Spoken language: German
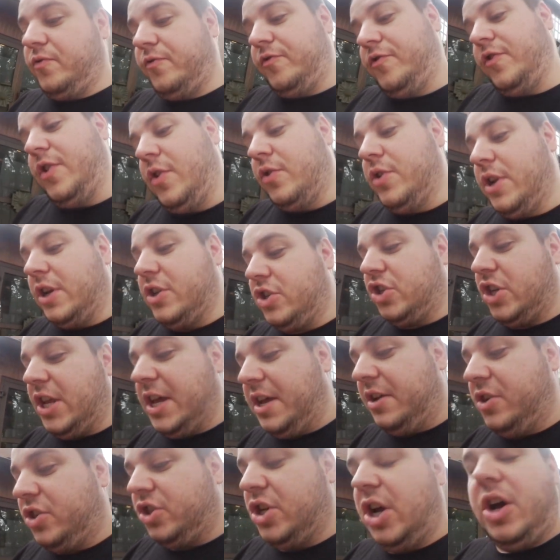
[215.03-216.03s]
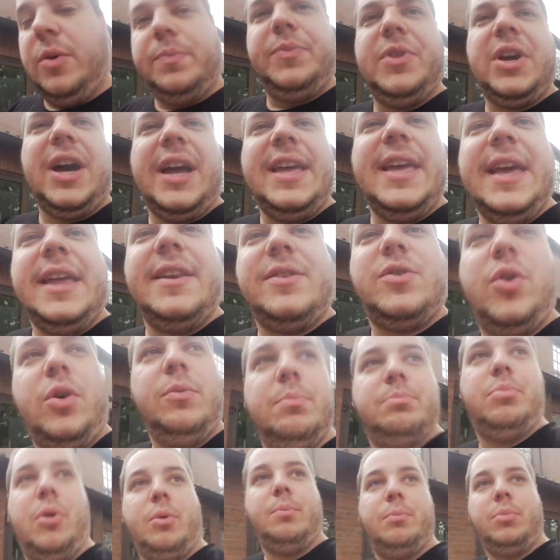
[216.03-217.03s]
400 Sternstaub, 3
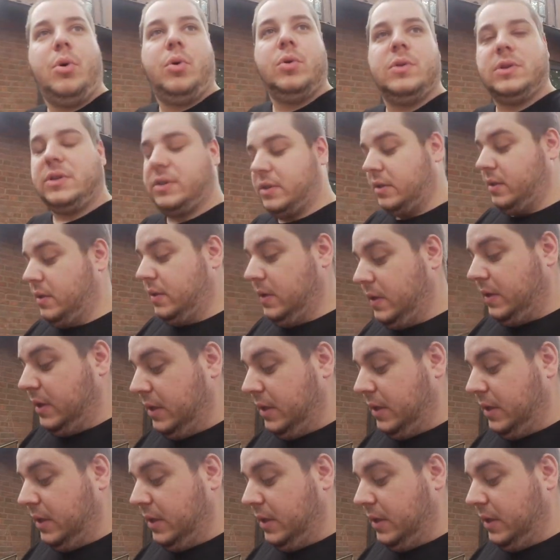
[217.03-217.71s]
Anton-Bonbons.